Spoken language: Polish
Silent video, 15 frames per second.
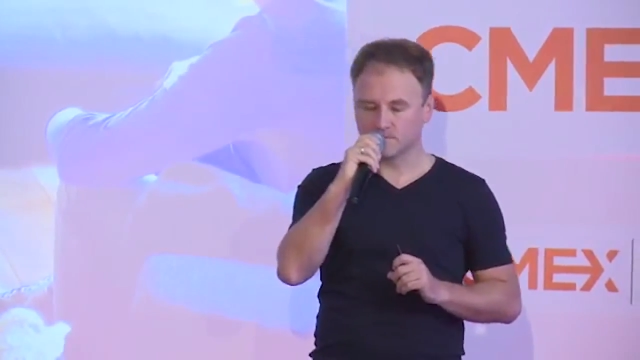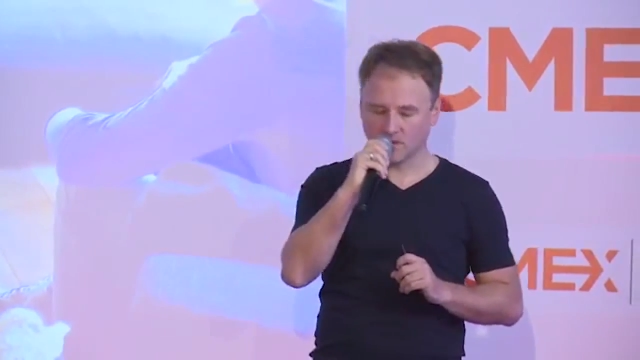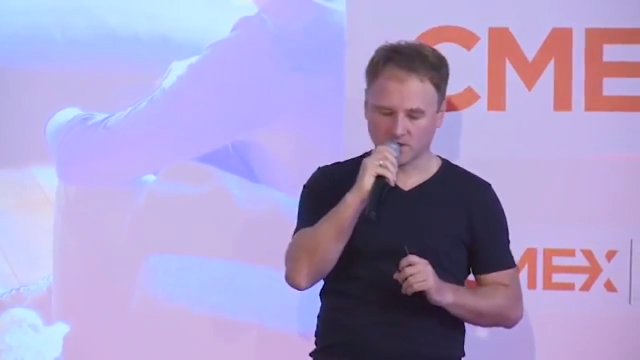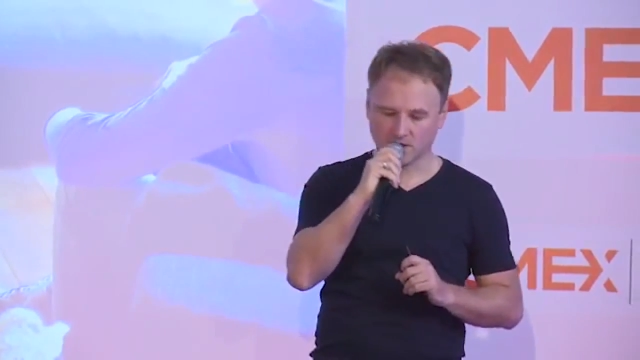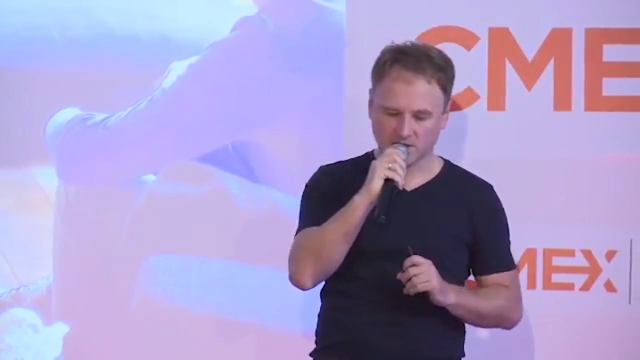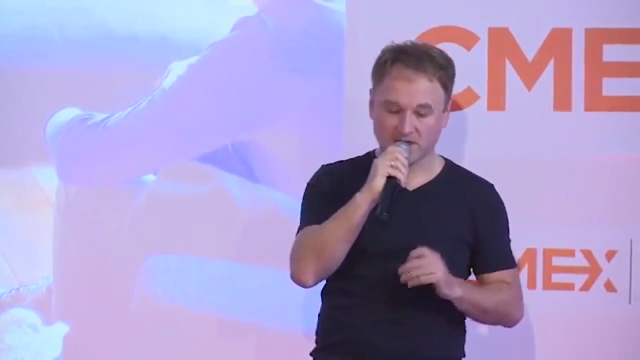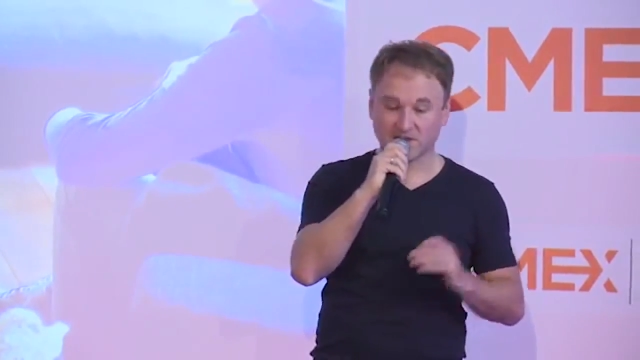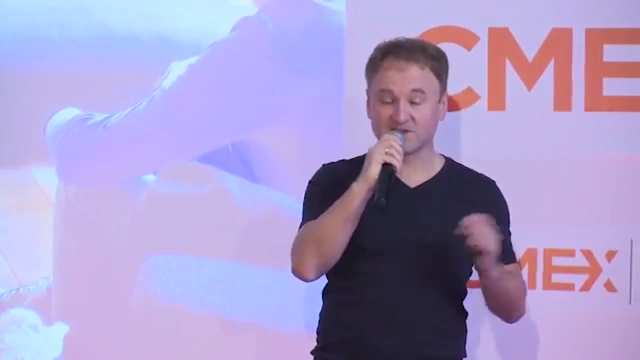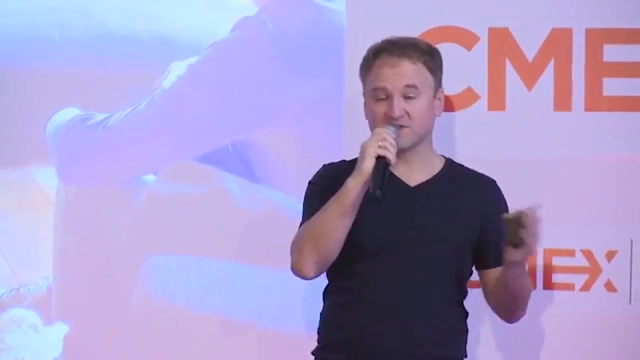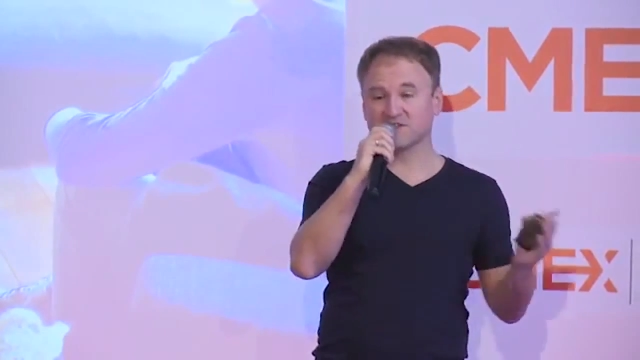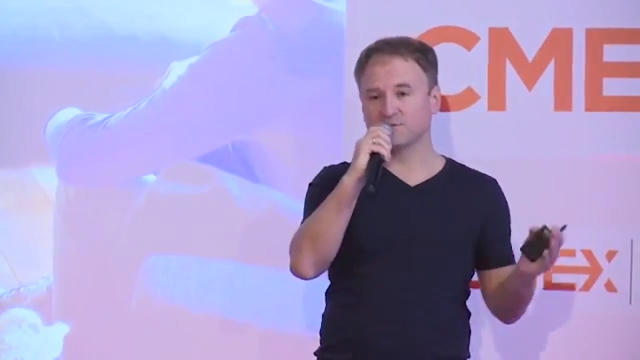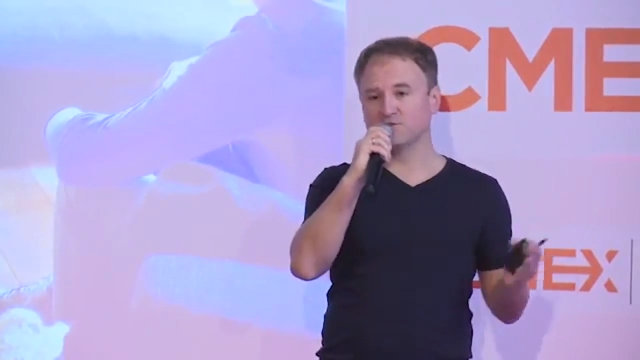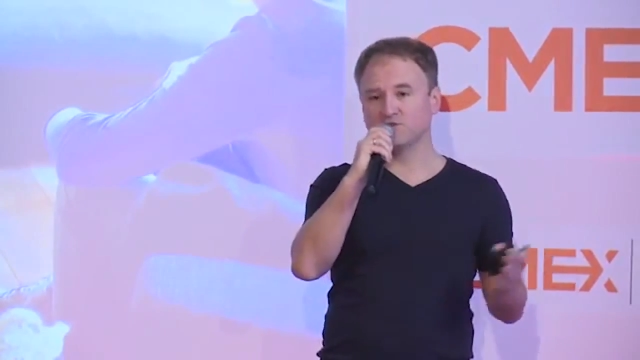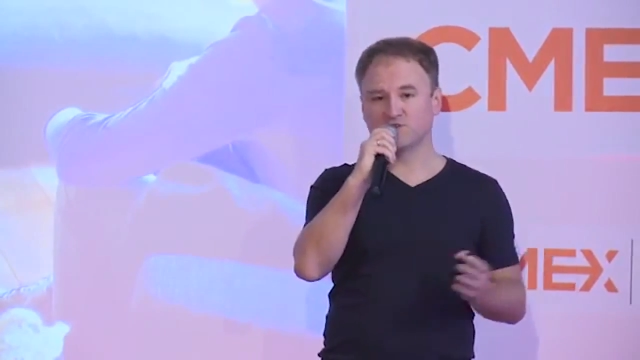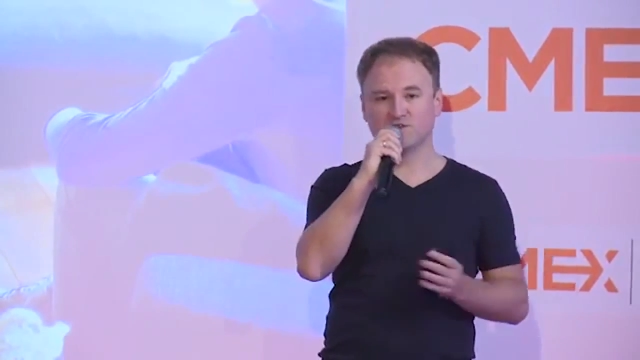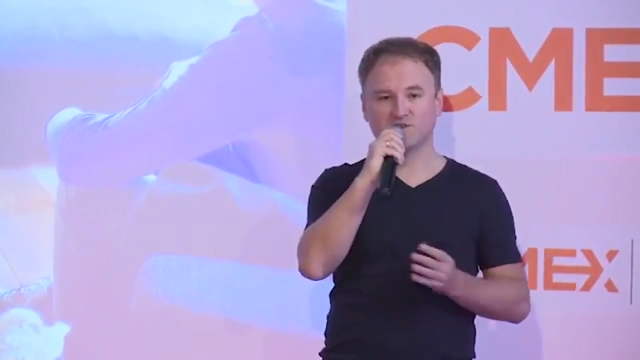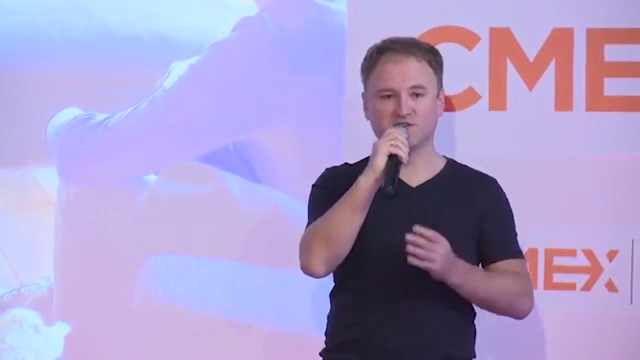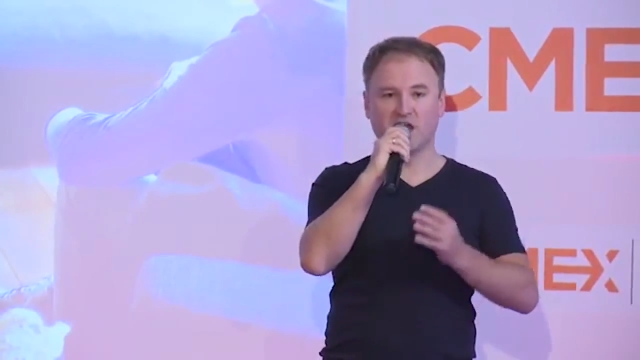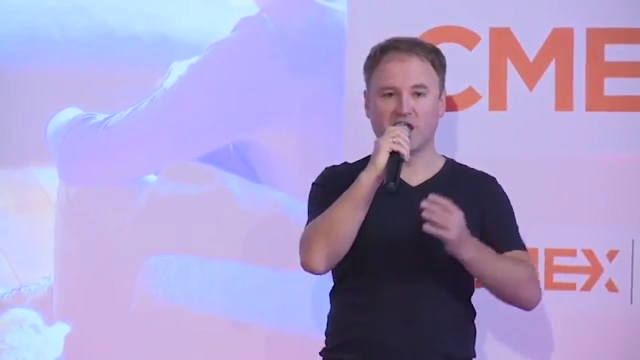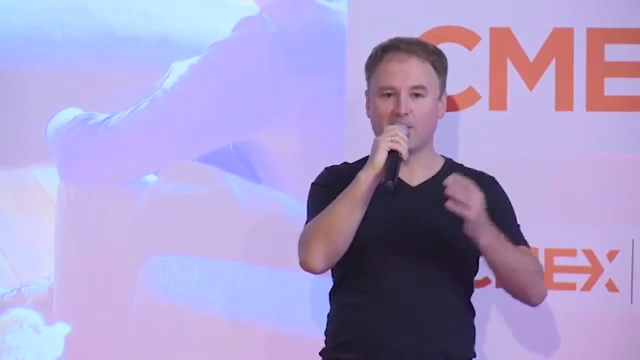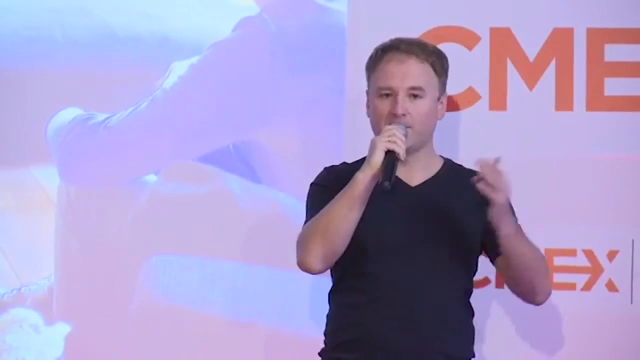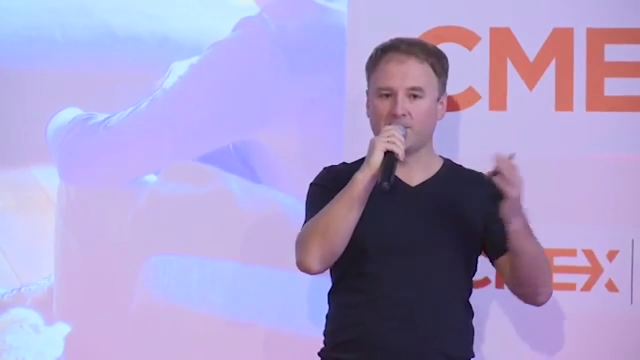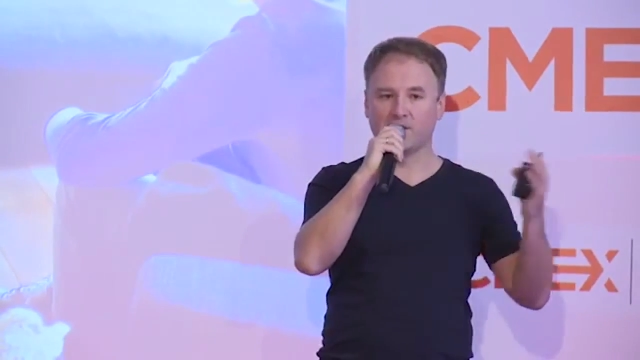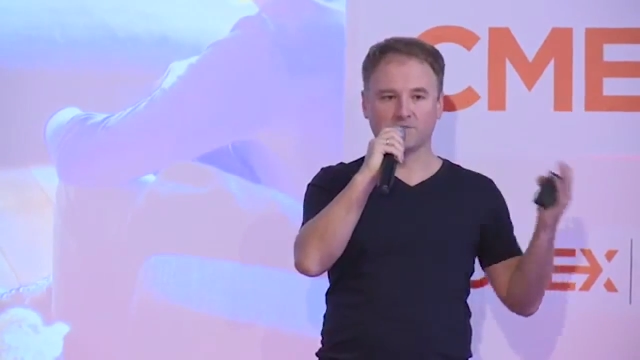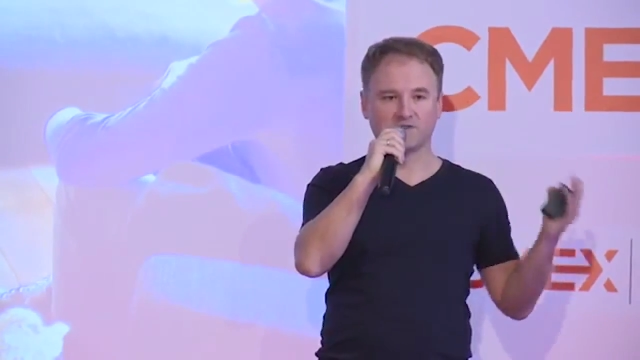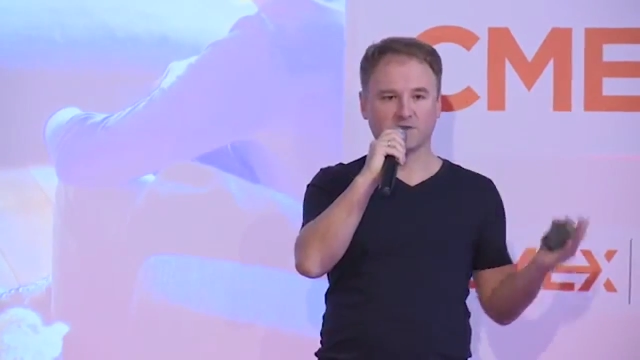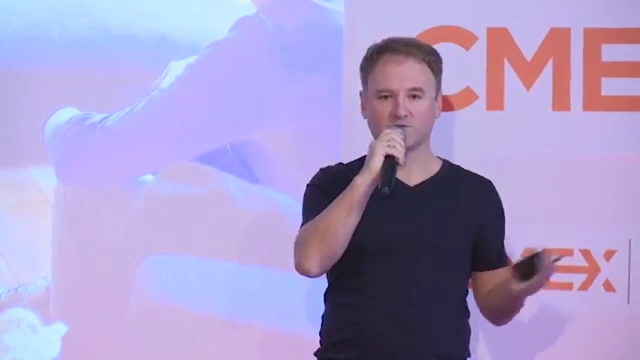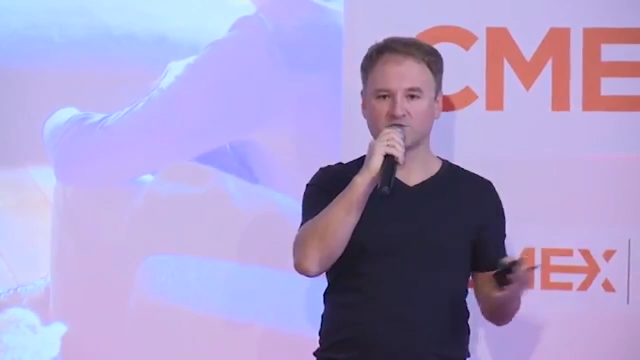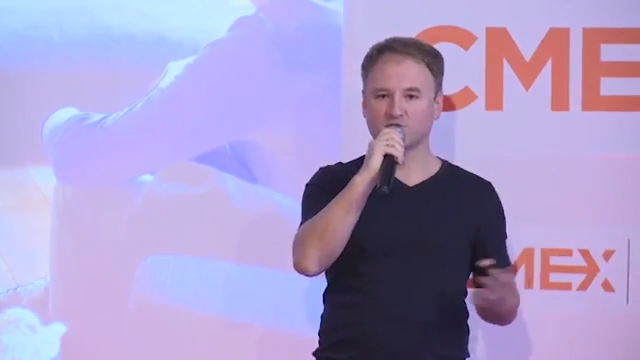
E, każdy chce być oczywiście Applem,